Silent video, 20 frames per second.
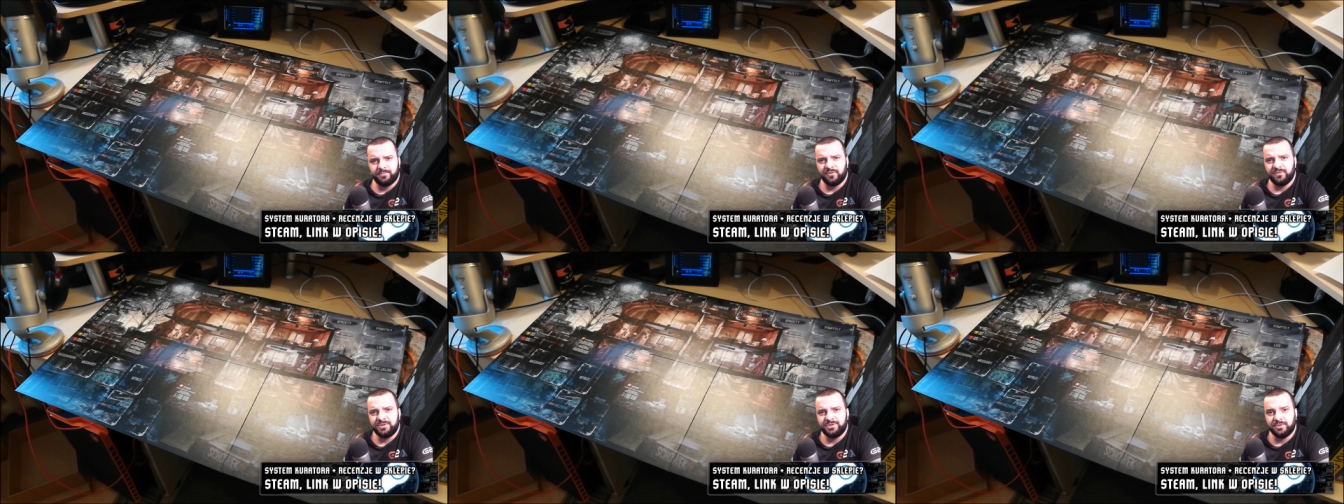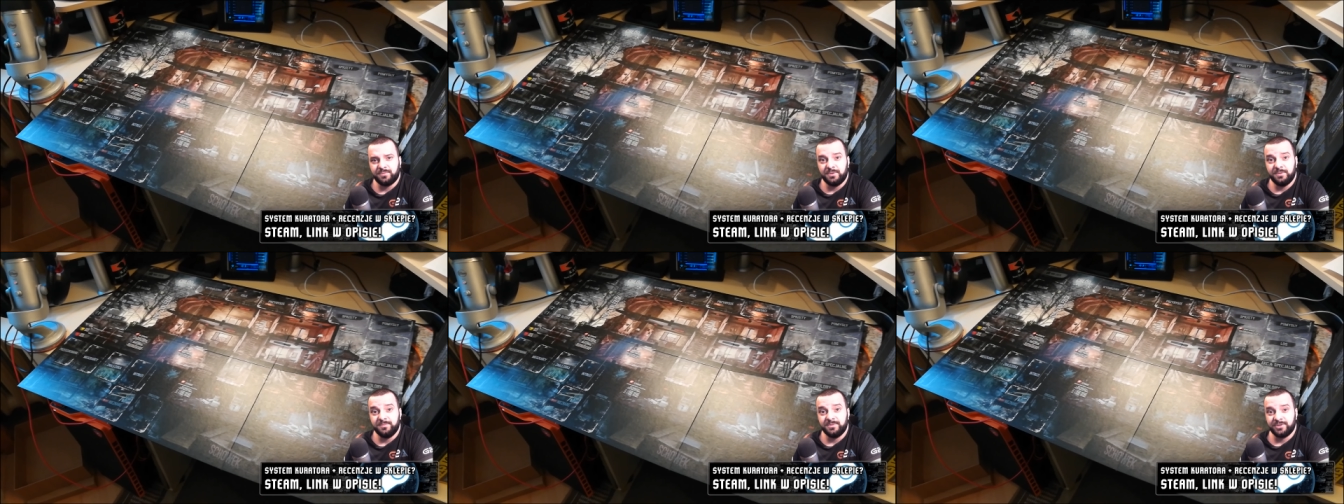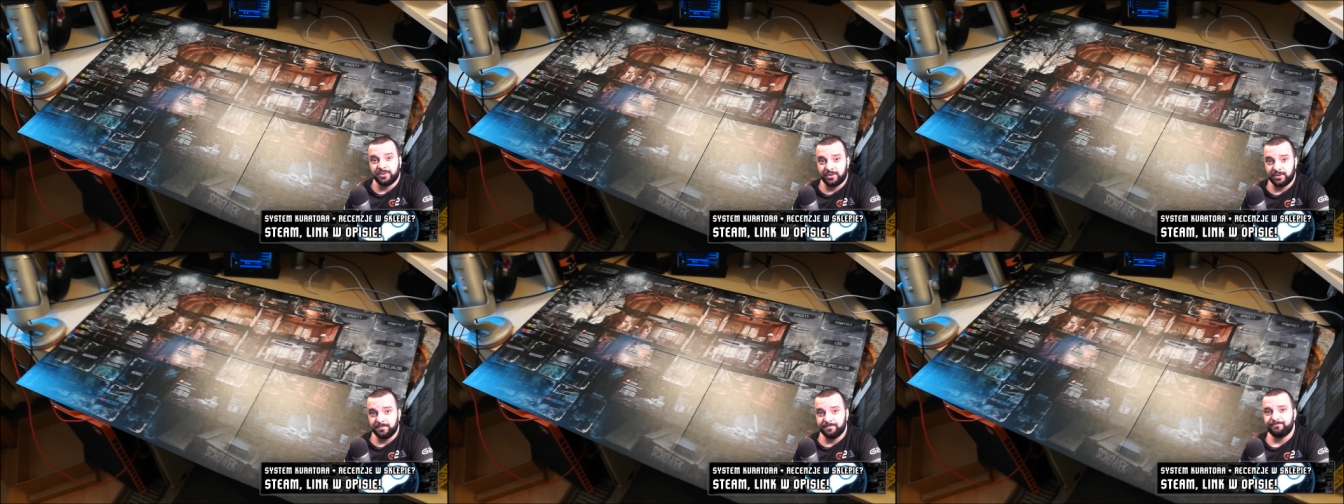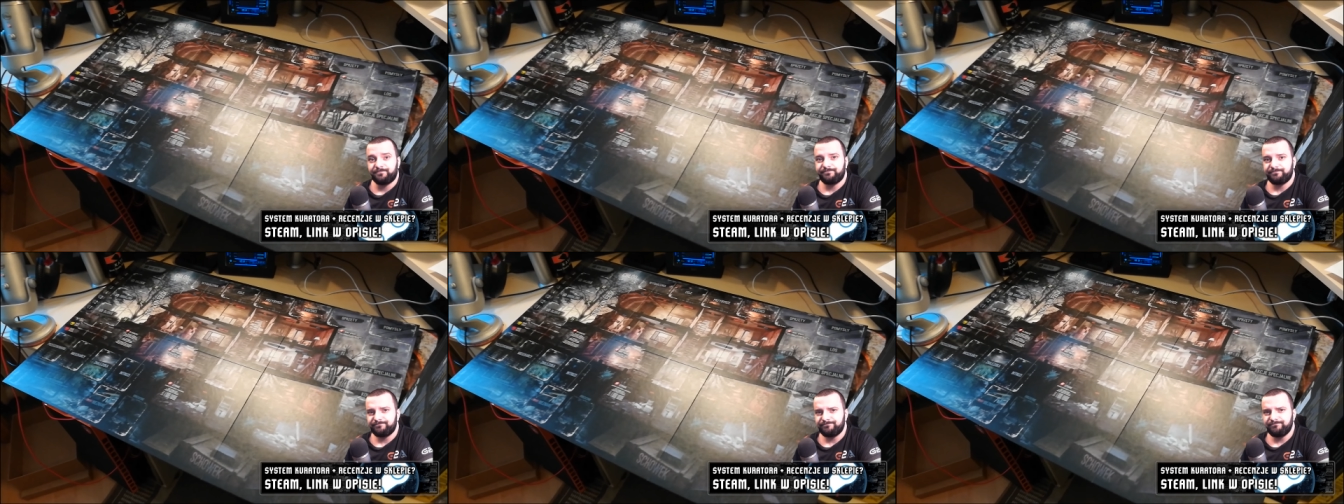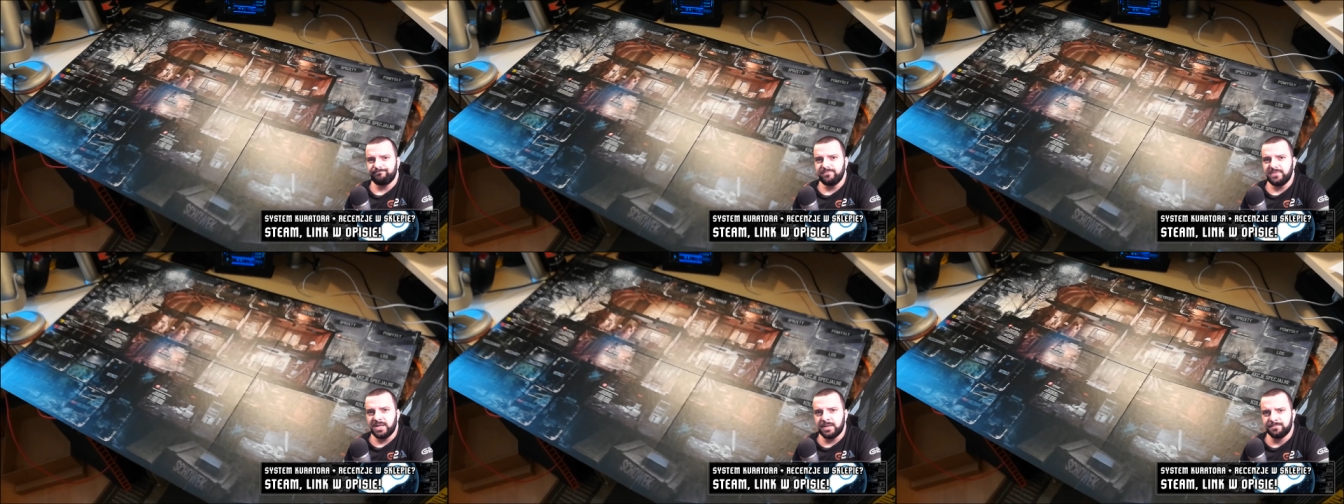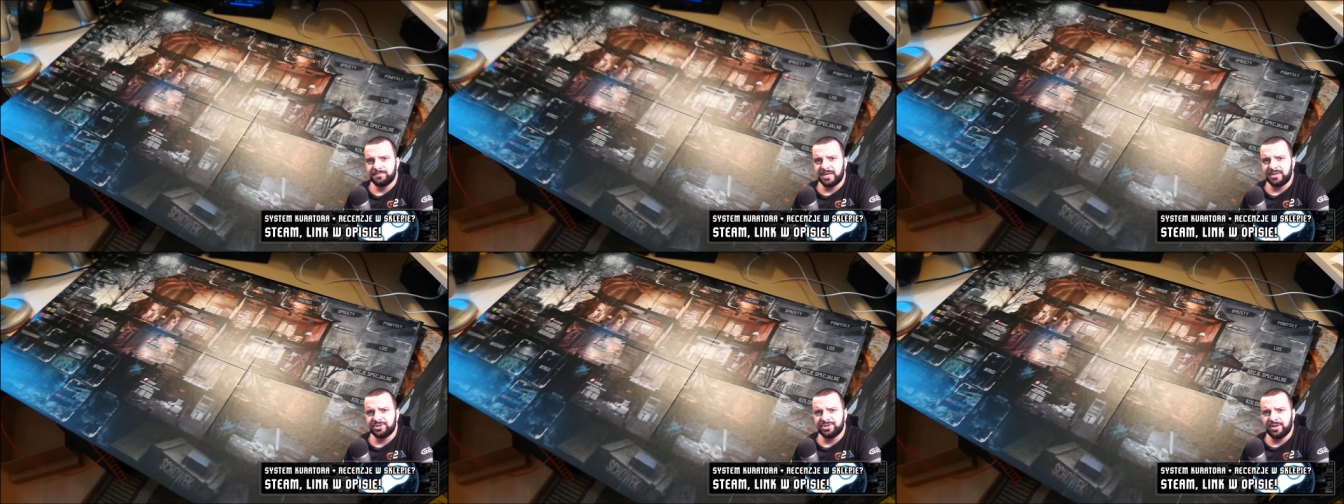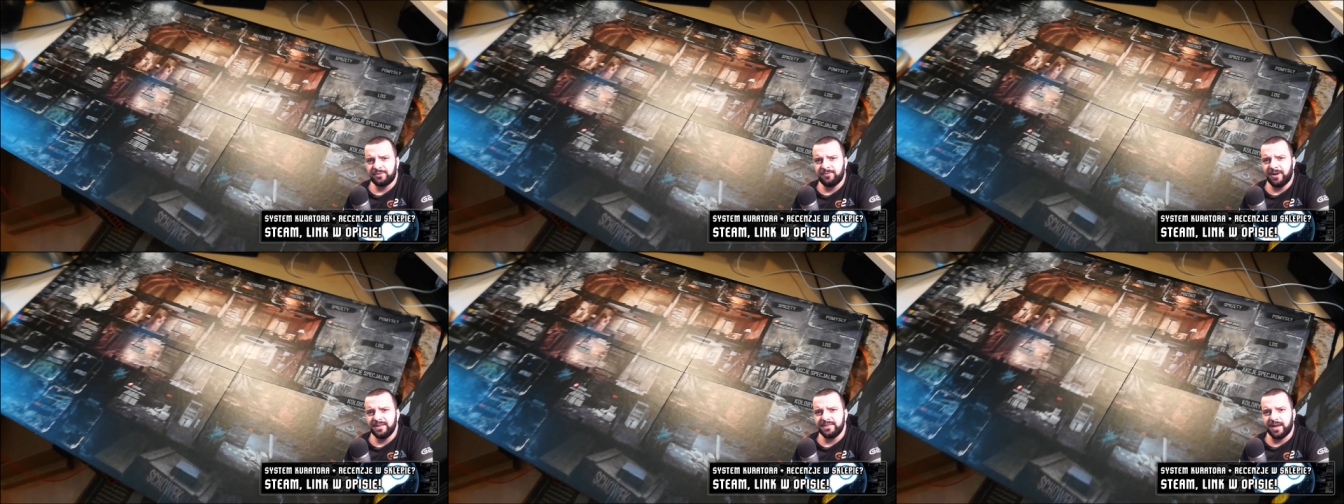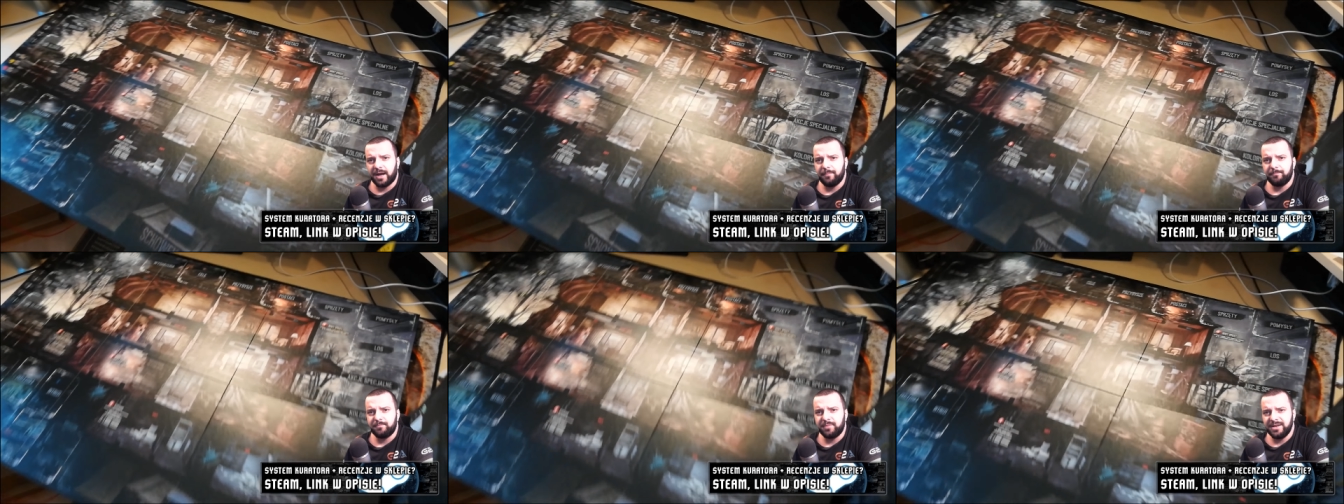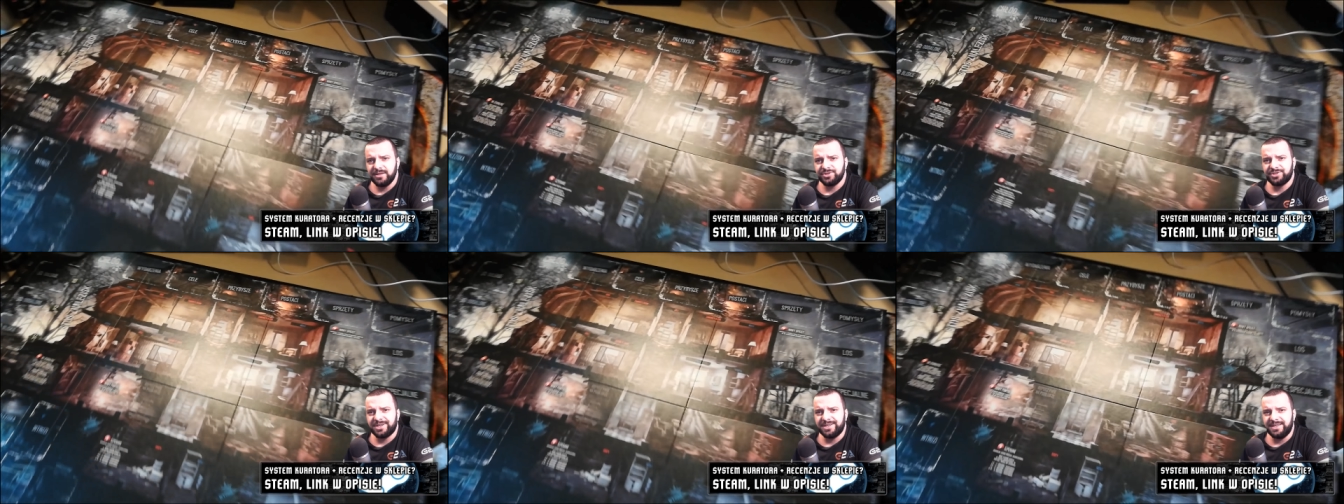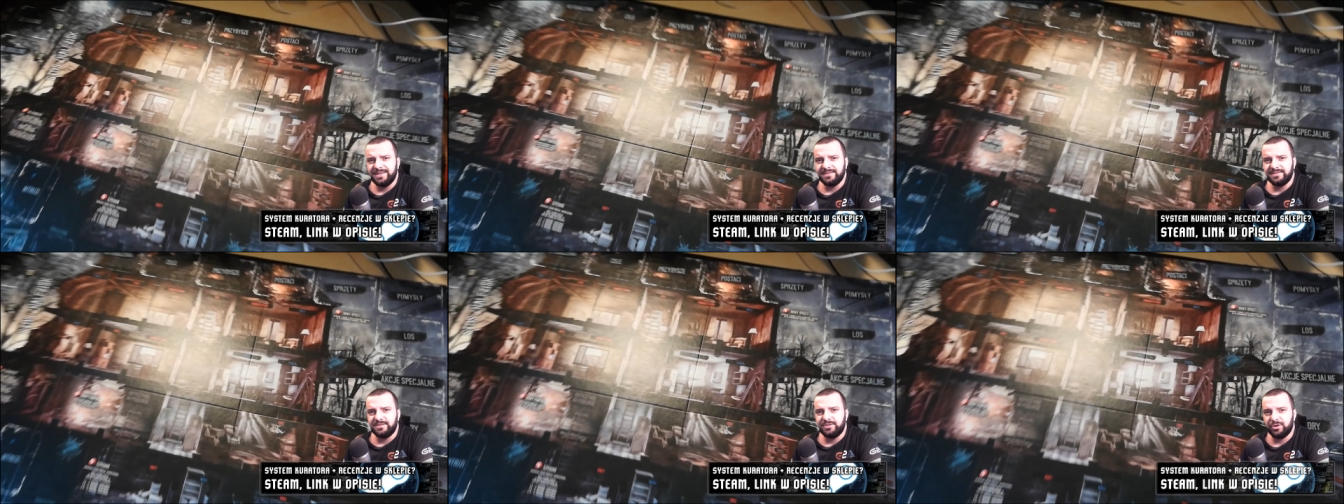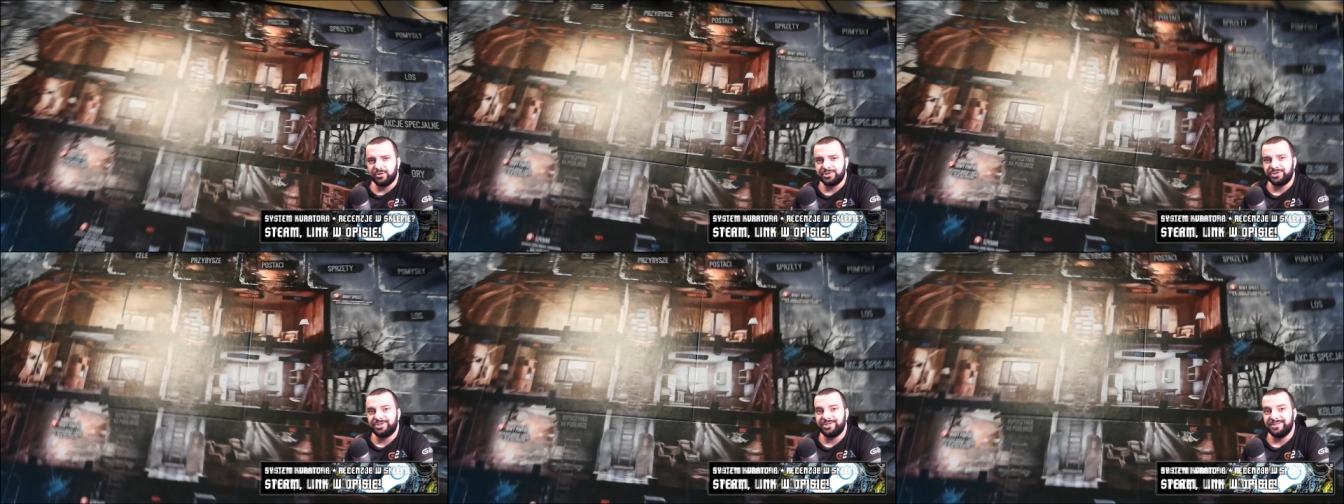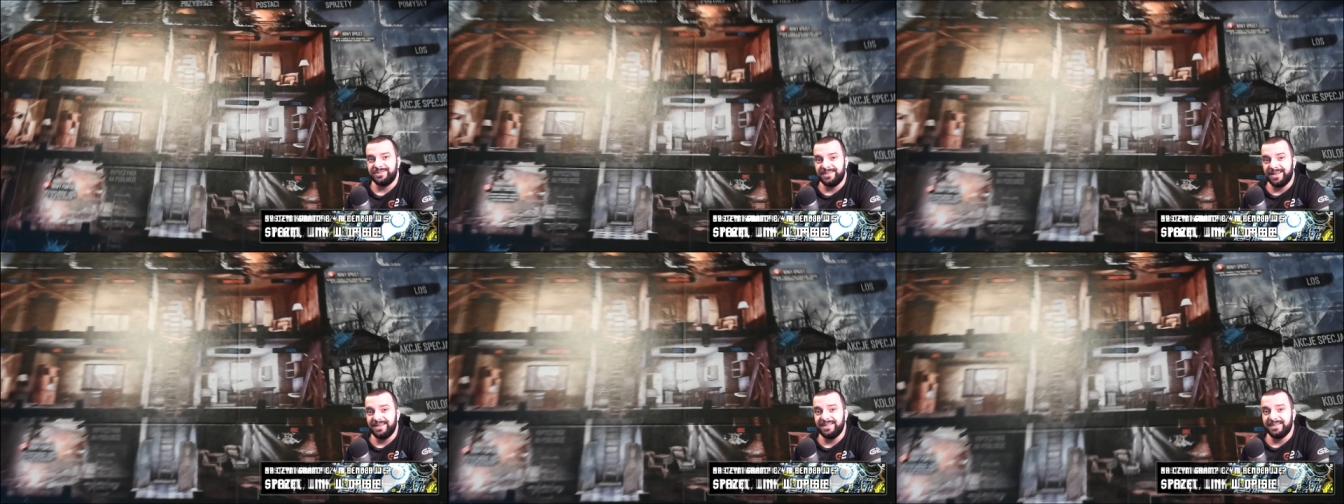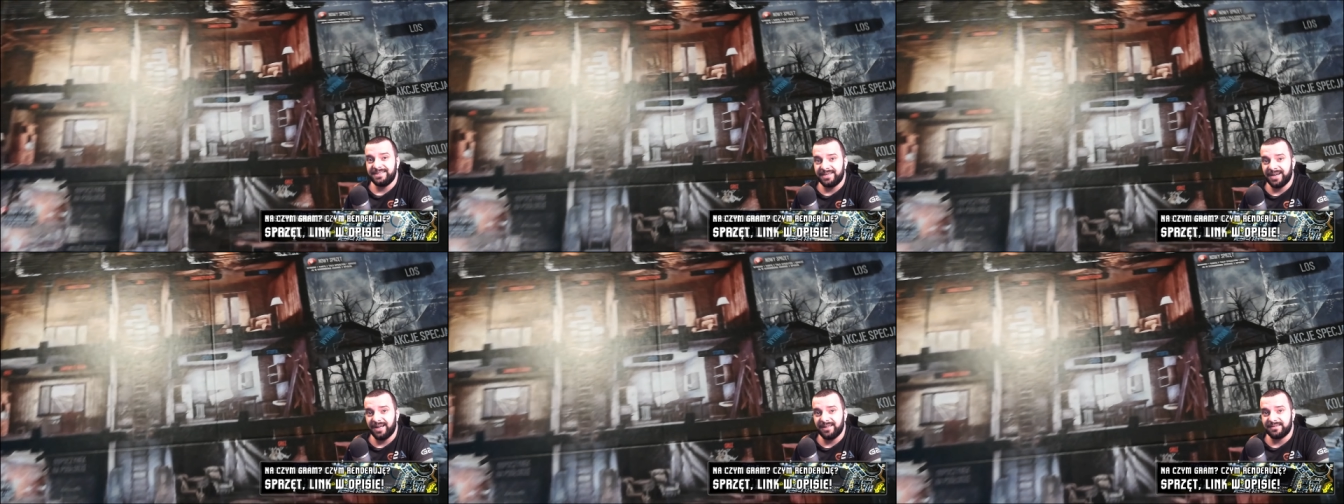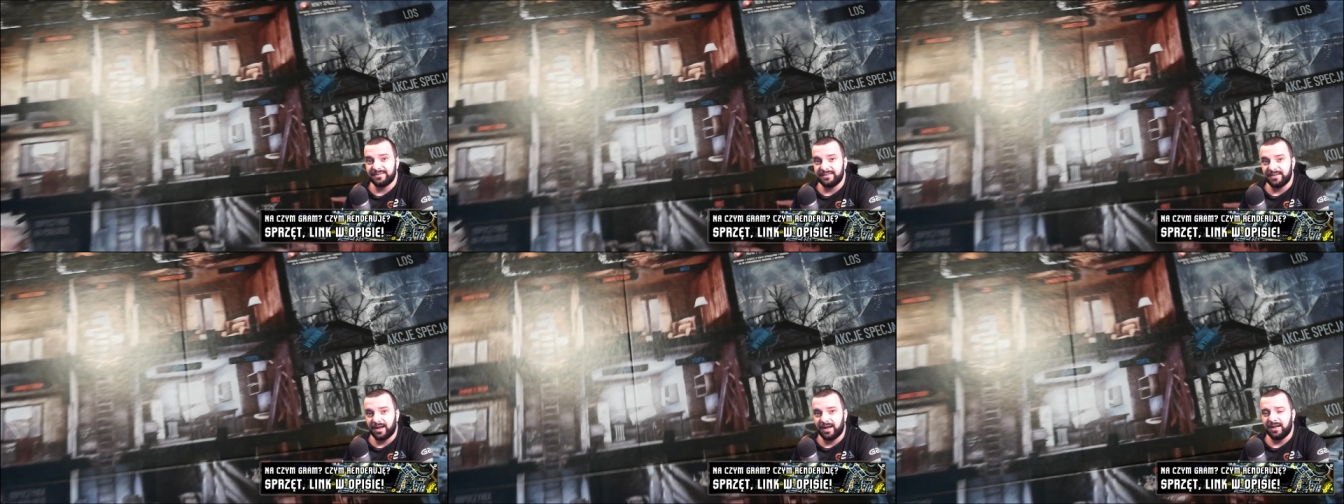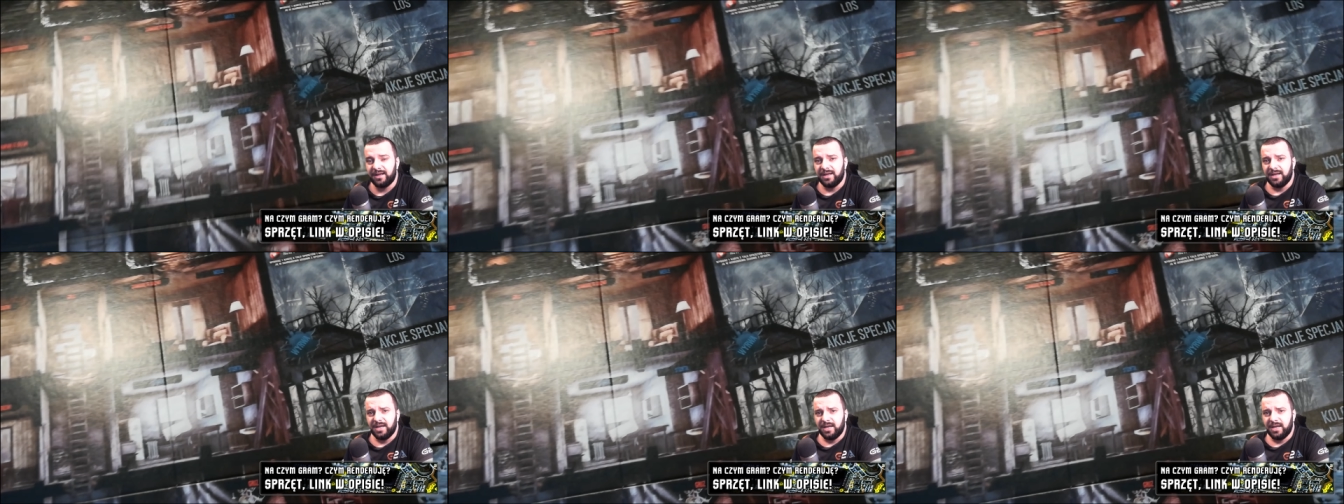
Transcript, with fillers: powiedziałbym, sorry, Pierwsza wada. Plansza jest dość delikatna.